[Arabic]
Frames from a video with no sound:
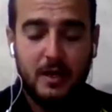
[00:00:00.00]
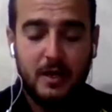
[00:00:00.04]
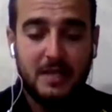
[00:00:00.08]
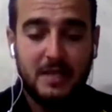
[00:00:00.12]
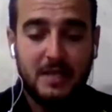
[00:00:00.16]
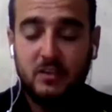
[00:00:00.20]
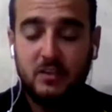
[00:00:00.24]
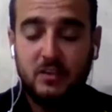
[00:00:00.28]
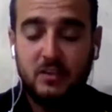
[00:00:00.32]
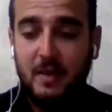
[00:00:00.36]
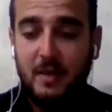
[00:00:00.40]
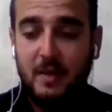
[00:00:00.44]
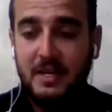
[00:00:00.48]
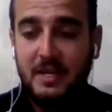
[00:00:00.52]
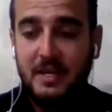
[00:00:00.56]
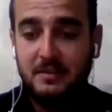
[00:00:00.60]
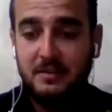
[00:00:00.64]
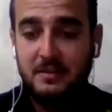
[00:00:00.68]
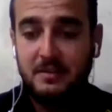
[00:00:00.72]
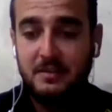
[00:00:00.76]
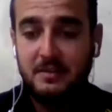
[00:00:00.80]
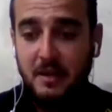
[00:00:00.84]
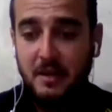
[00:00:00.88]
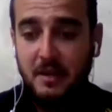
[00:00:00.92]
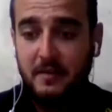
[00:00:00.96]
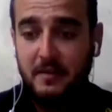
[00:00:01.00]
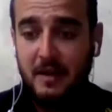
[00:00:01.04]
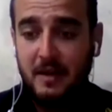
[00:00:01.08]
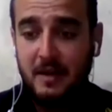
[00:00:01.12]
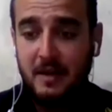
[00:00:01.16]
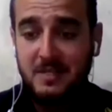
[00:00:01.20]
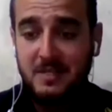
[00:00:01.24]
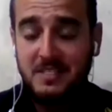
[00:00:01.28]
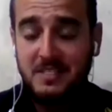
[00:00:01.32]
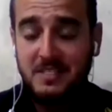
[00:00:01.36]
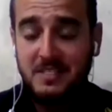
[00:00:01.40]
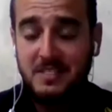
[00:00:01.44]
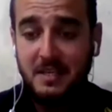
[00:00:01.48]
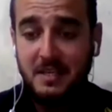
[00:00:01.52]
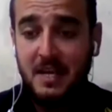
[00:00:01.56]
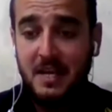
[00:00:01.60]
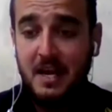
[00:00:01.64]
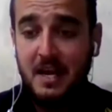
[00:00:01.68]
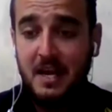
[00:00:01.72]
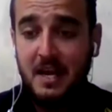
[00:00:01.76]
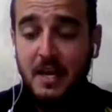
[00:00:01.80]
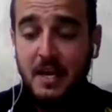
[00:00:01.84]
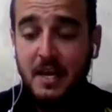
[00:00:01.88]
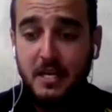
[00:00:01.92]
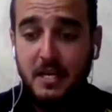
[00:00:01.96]
تتبع للطائفة المسيحية
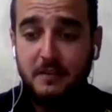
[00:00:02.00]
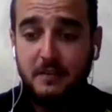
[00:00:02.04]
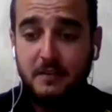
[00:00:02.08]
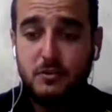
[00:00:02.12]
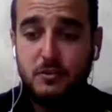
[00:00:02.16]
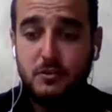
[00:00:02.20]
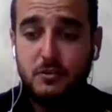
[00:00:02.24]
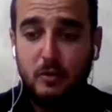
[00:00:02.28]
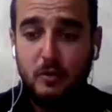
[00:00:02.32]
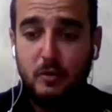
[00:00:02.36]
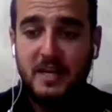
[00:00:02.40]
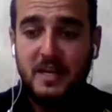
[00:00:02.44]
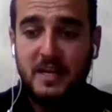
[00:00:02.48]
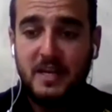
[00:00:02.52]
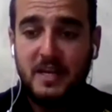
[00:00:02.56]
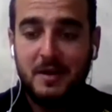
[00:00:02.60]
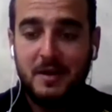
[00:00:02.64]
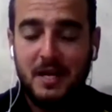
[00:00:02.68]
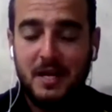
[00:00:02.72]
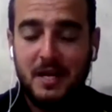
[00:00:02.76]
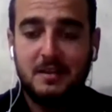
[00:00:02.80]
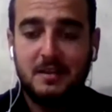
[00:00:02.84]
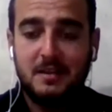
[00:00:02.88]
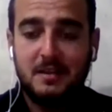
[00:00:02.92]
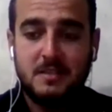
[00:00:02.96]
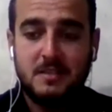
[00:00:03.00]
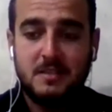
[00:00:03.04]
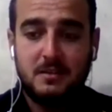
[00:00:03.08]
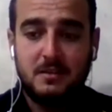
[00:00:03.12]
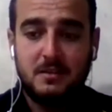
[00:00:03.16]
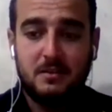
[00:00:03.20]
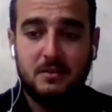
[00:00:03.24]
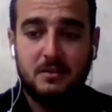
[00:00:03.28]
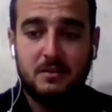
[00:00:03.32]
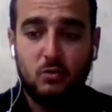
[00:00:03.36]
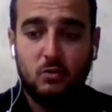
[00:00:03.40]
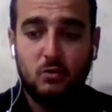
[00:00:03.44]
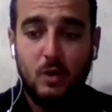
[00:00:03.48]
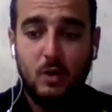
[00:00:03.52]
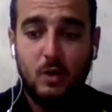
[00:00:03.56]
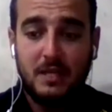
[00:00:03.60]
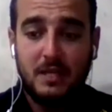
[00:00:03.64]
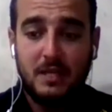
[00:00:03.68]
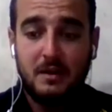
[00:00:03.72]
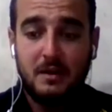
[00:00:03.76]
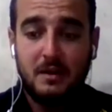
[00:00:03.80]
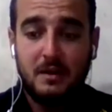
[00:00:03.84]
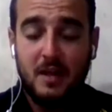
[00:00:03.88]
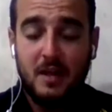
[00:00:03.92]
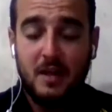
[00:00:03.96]
يفصل بين مناطق سيطرة قوات
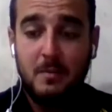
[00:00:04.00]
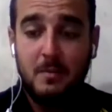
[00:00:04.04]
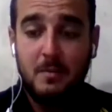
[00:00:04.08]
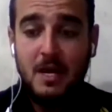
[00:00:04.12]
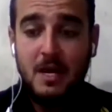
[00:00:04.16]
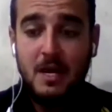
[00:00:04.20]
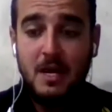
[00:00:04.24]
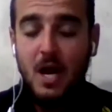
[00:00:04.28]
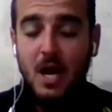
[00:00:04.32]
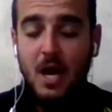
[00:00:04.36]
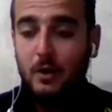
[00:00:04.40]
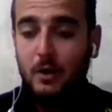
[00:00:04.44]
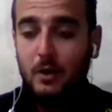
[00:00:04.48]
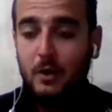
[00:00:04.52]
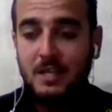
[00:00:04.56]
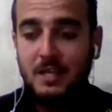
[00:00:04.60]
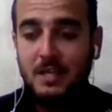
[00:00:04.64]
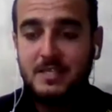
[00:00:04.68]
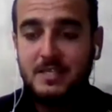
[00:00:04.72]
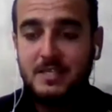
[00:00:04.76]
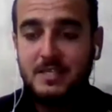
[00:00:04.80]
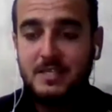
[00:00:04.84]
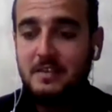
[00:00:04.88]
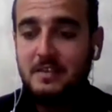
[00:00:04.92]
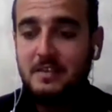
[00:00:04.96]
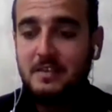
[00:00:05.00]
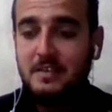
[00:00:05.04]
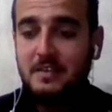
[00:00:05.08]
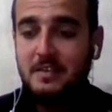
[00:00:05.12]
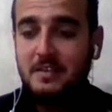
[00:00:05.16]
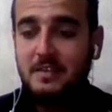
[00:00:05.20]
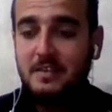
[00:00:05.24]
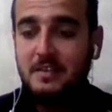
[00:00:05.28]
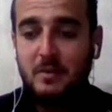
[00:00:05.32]
النظام أو الخزان البشري